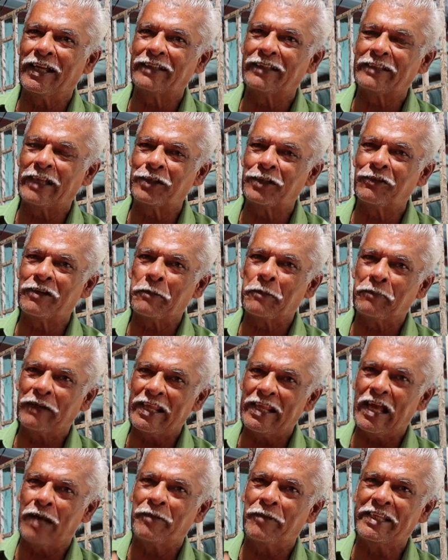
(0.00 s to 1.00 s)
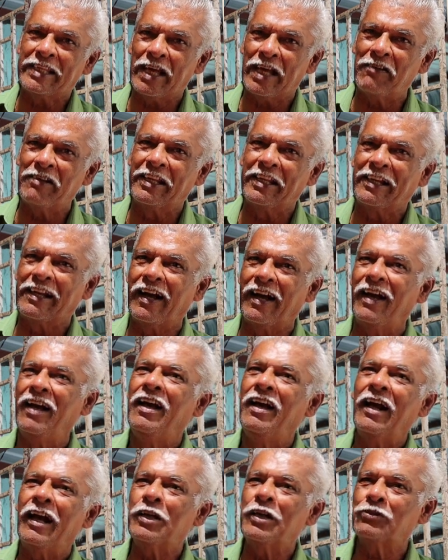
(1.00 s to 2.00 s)
தன்னுடைய பிள்ளை அமெரிக்காவில்
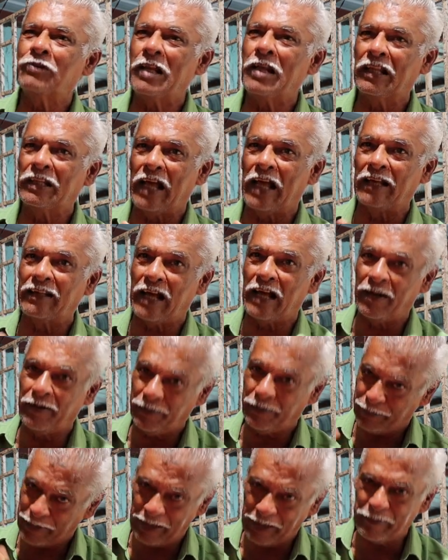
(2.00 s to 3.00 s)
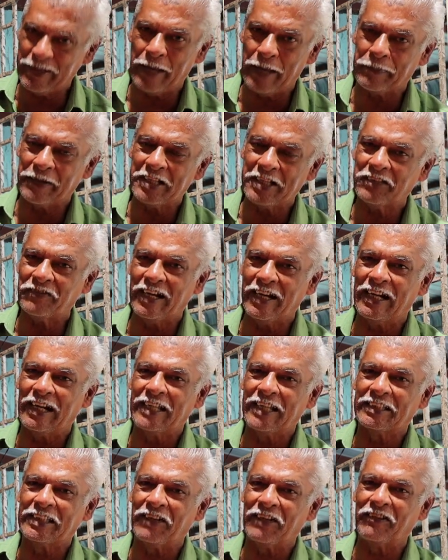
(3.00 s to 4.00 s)
இருக்கான்னு சொல்லி அந்த பெருமையாக
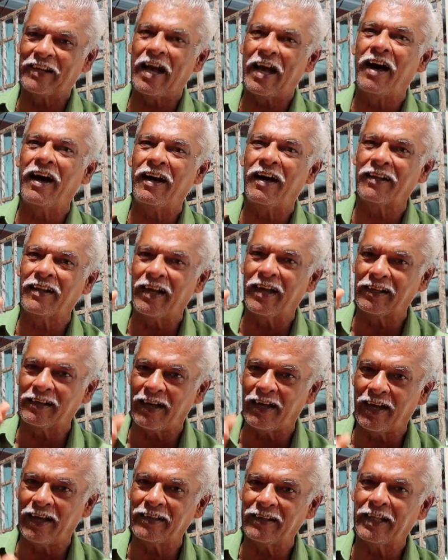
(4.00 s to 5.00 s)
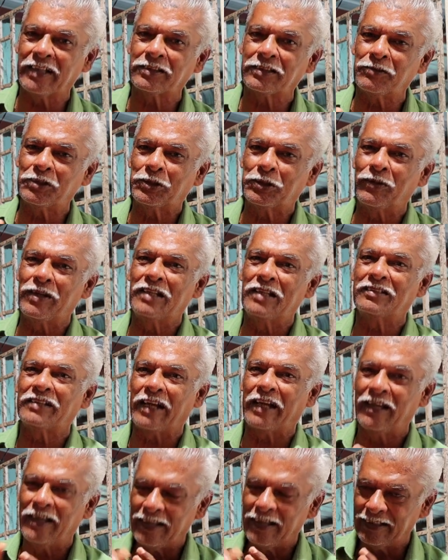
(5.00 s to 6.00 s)
பேசுவாங்களே தவிர ஆனால் நான் நெசவு தொழில்
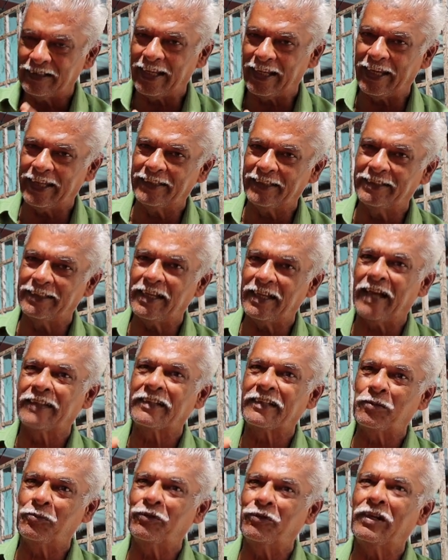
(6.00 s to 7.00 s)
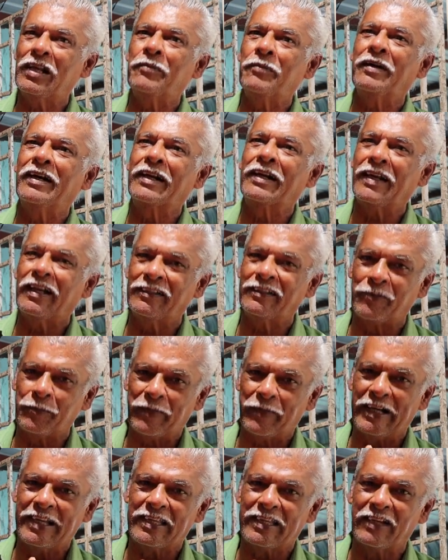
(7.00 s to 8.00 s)
செய்து அதன் மூலமாக அவன்
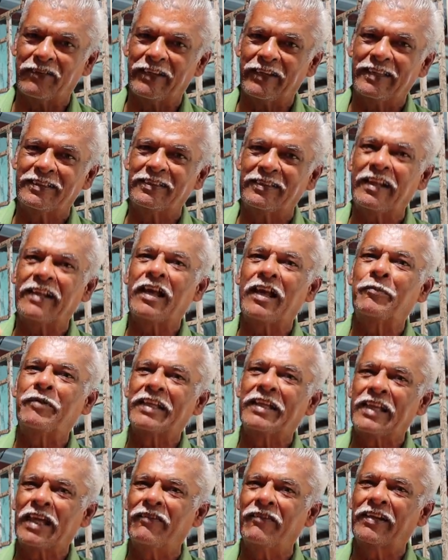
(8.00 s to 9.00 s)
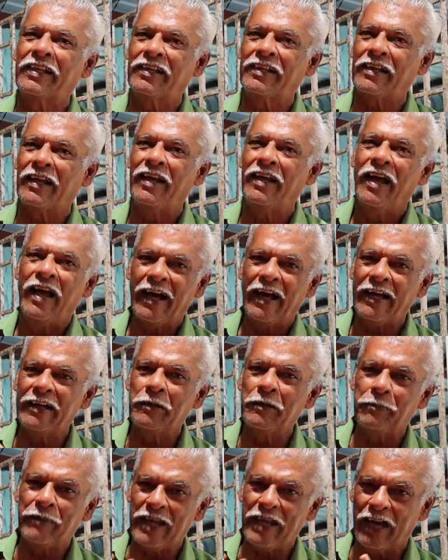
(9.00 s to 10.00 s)
படிக்க வைத்து நான் அமெரிக்காவுக்கு
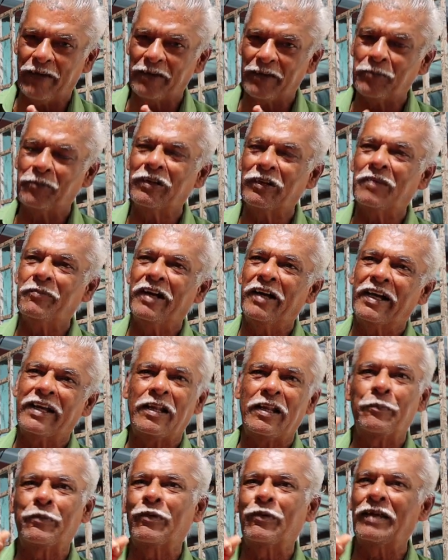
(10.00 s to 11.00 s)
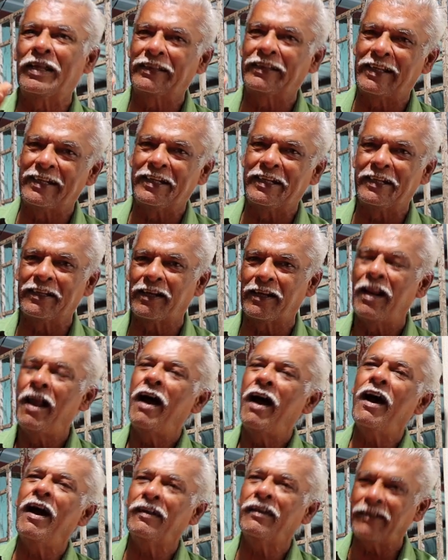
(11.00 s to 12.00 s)
அனுப்பி அவன் மூலமாக நான் பொருளாதாரம் ஈட்டுகிறேன்
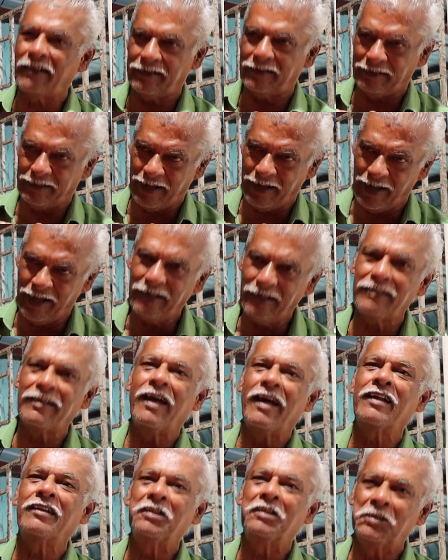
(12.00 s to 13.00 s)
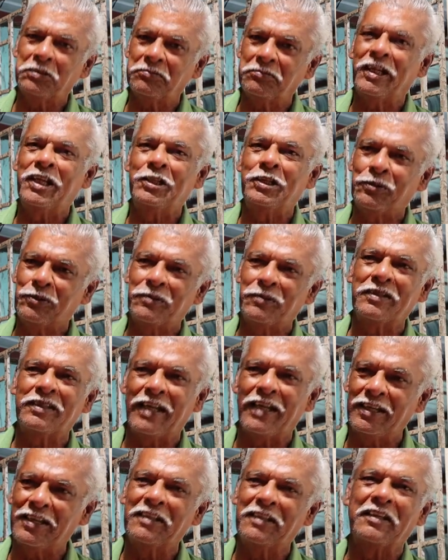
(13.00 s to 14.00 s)
ஆனால் நான் இன்னும் நெய்து கொண்டு
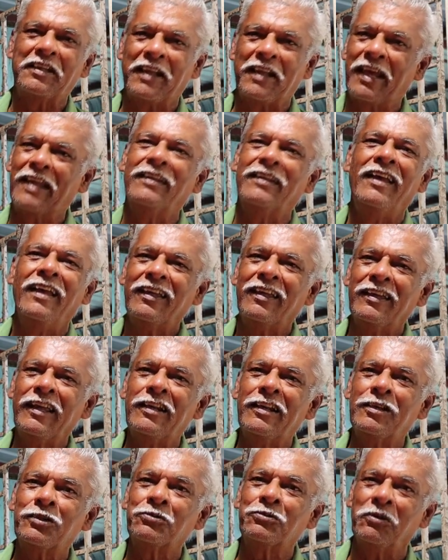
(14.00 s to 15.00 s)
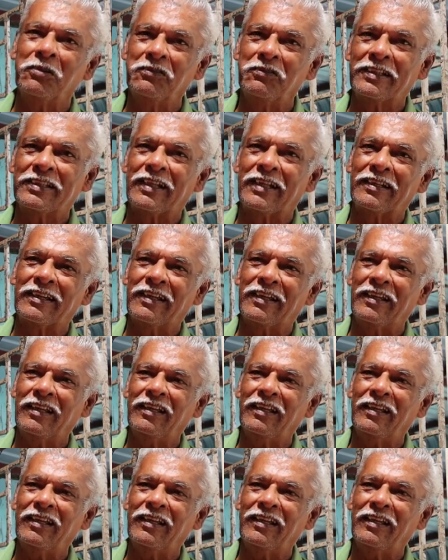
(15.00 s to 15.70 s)
தான் இருக்கிறேன் என்று சொல்வதற்கு